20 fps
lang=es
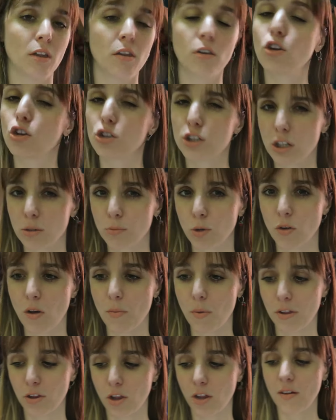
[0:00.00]
otras No sé cómo lo
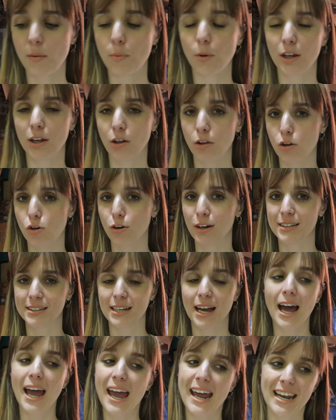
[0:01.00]
vamos a hacer todavía porque ya os digo que
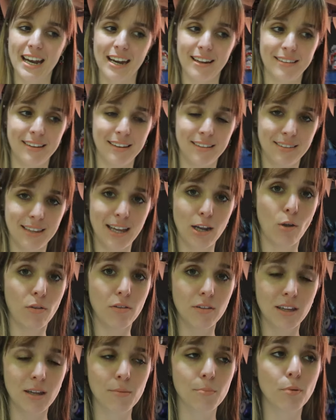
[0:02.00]
está en el tintero
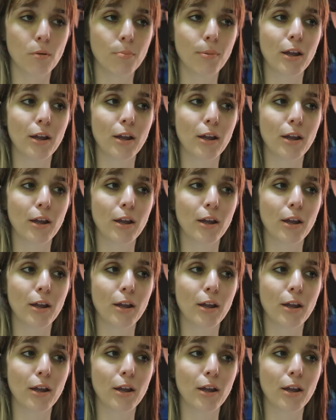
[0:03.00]
hace tiempo,